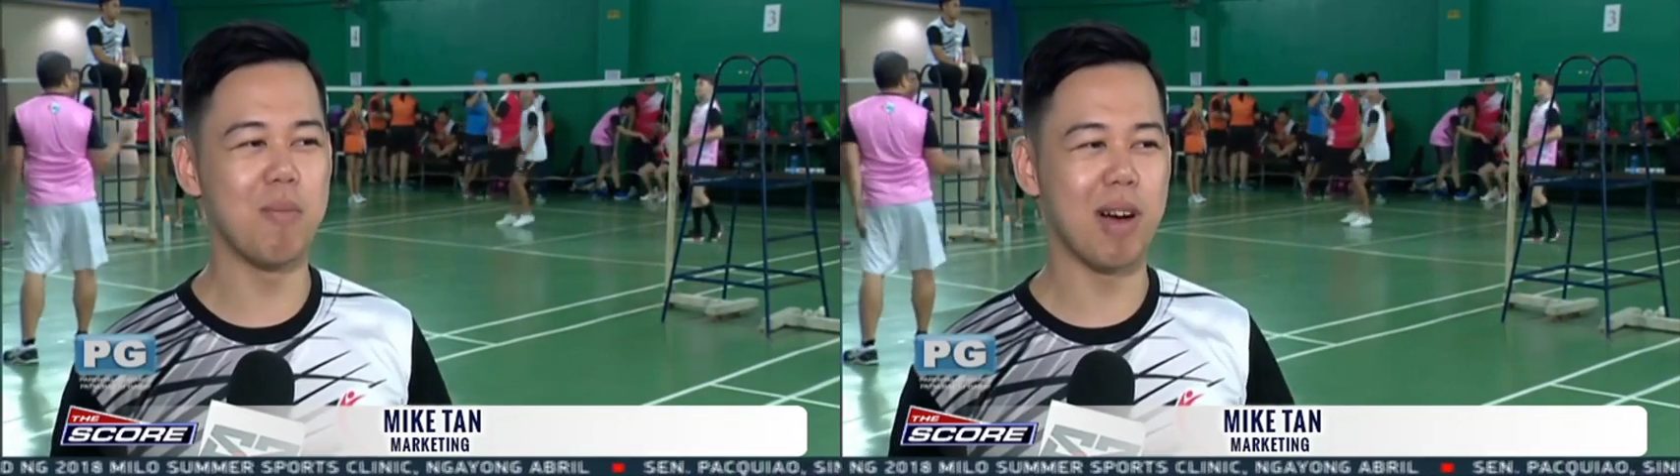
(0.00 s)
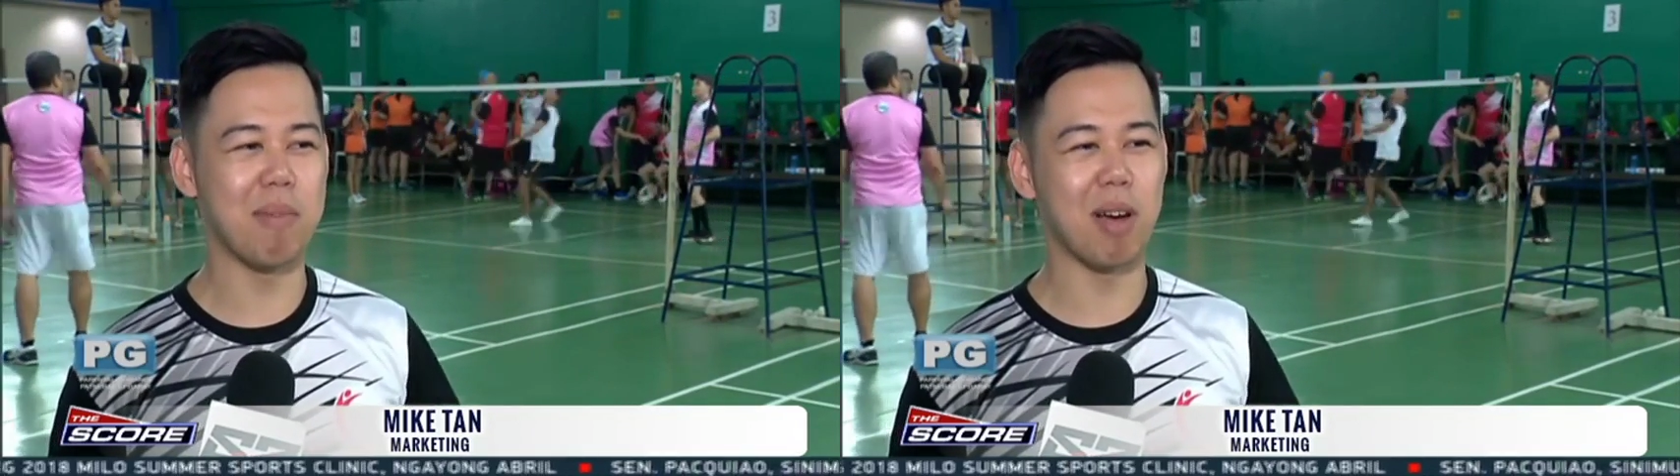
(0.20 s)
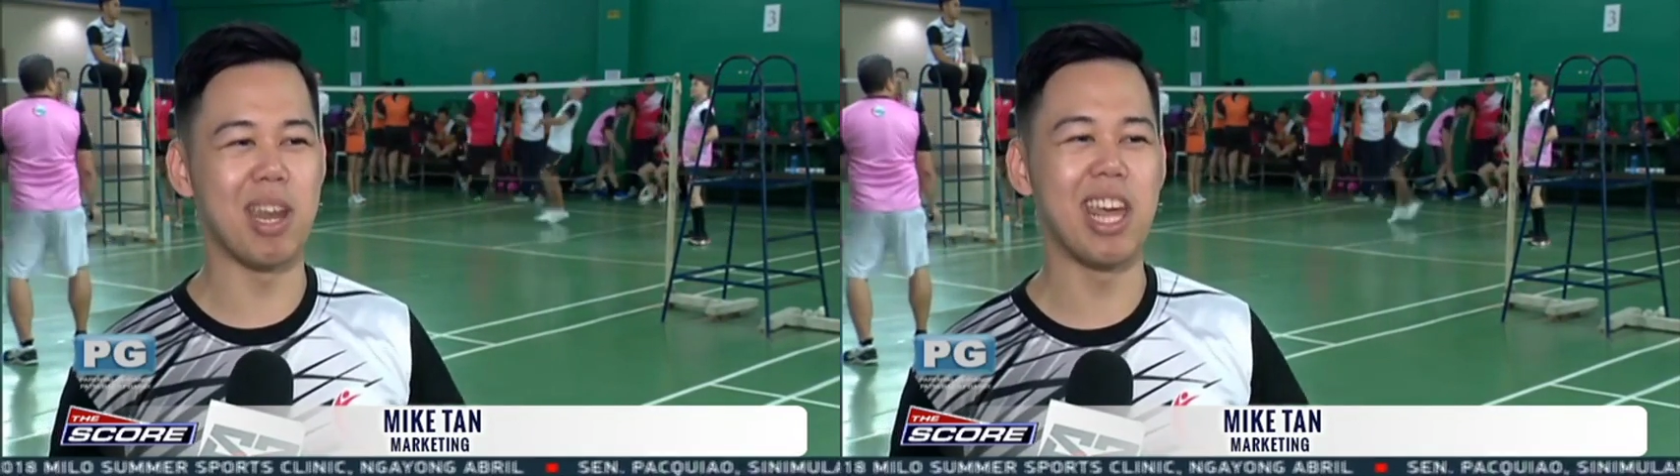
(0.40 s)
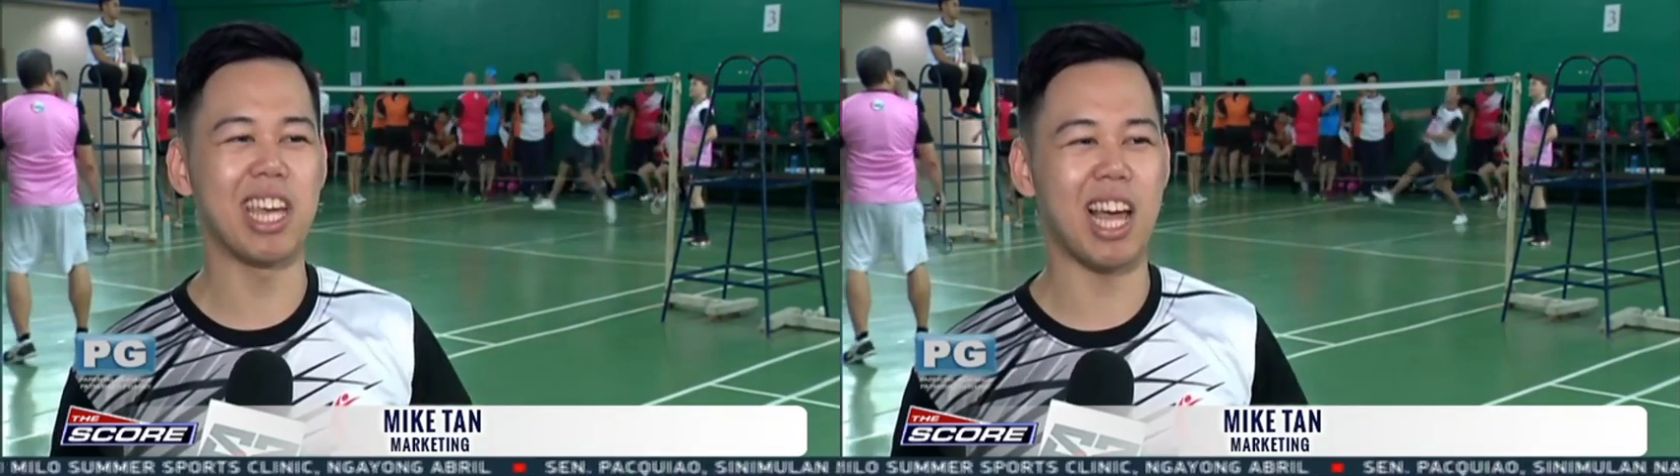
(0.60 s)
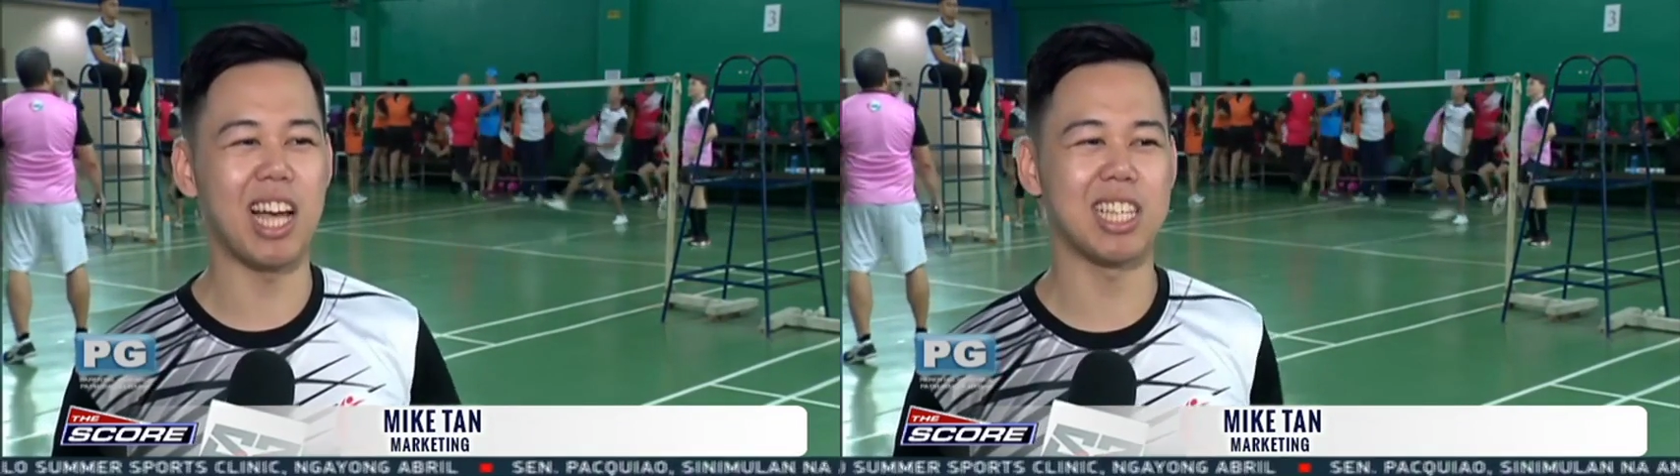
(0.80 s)
kumbaga pag
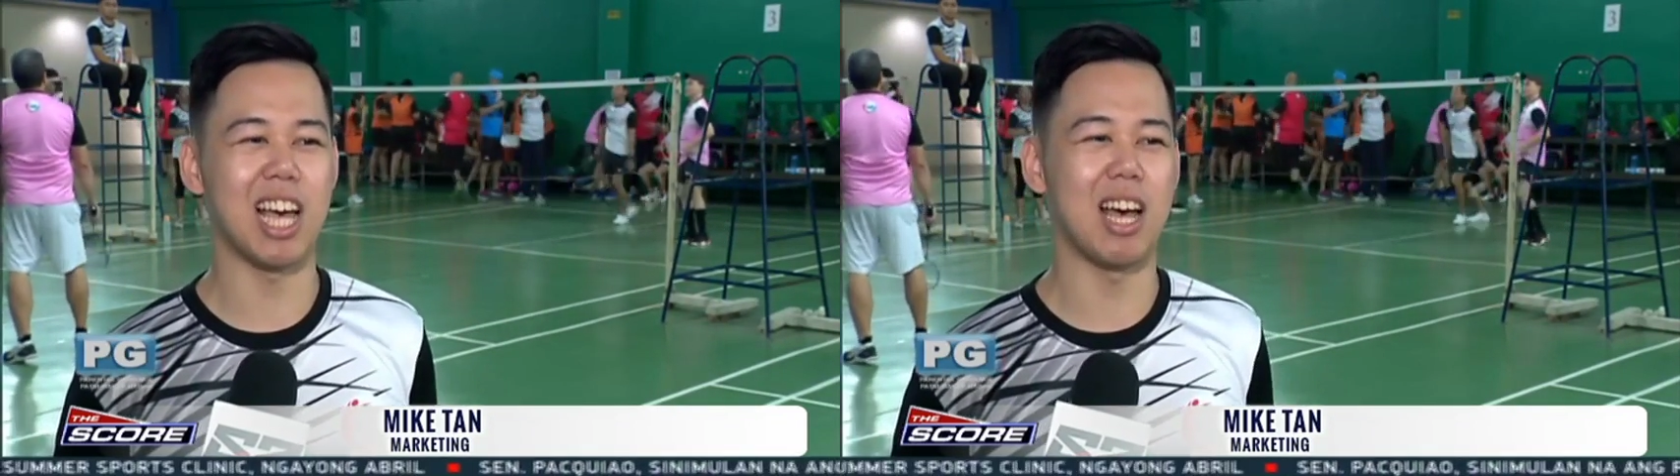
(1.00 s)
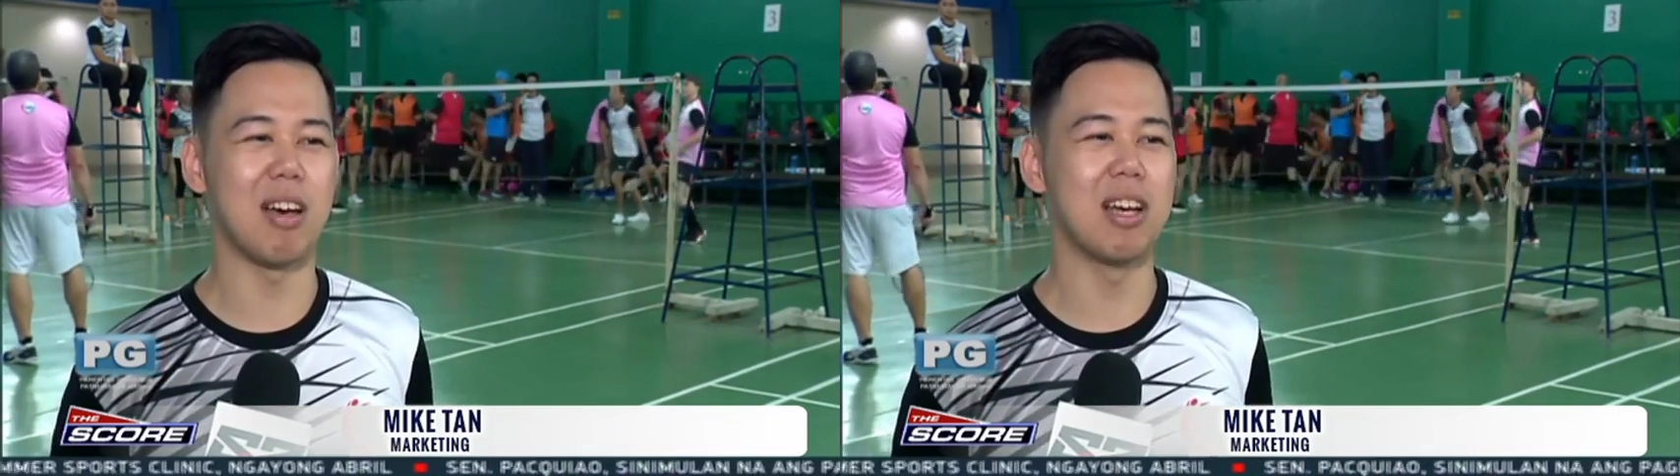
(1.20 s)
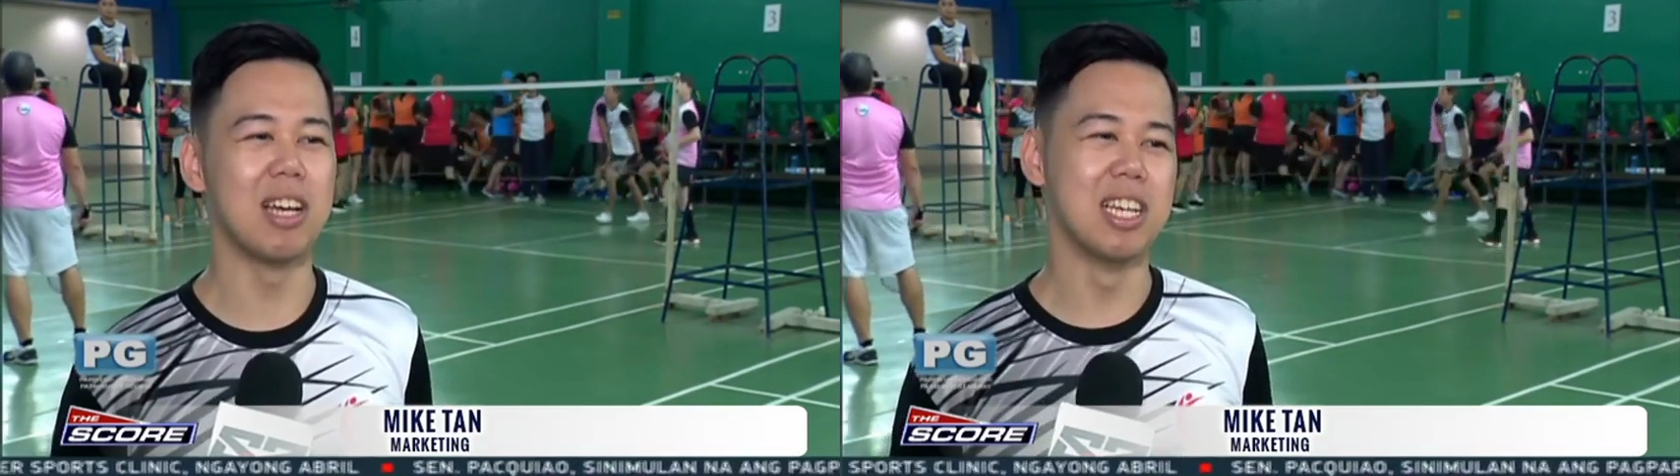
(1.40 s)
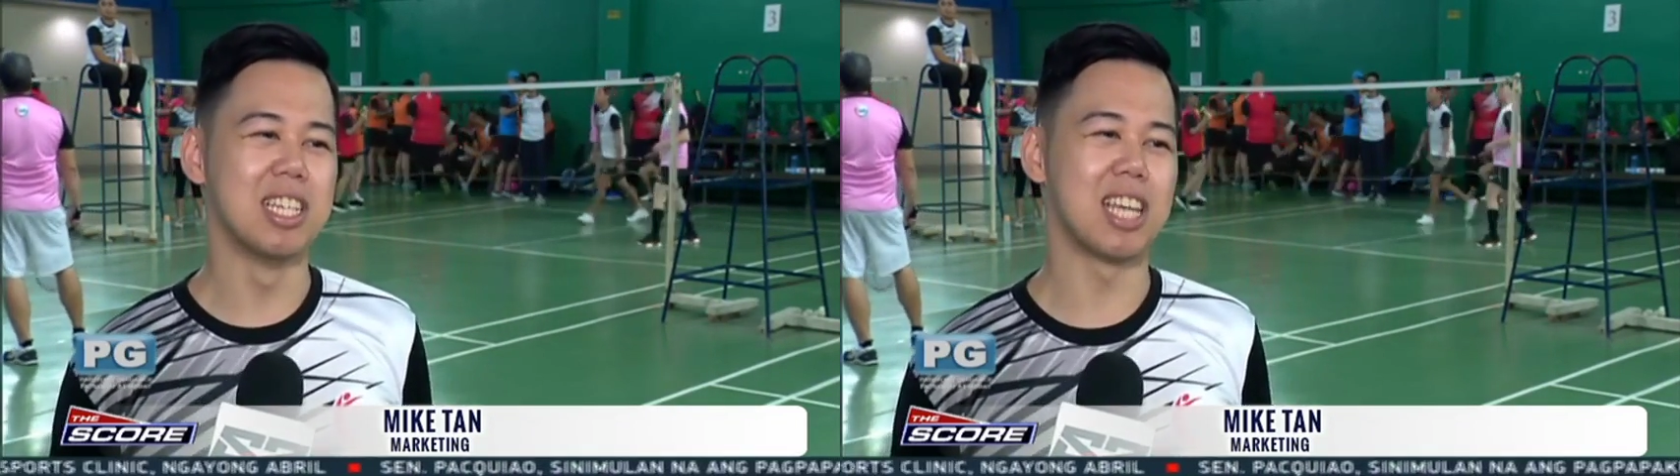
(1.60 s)
minikita ka sa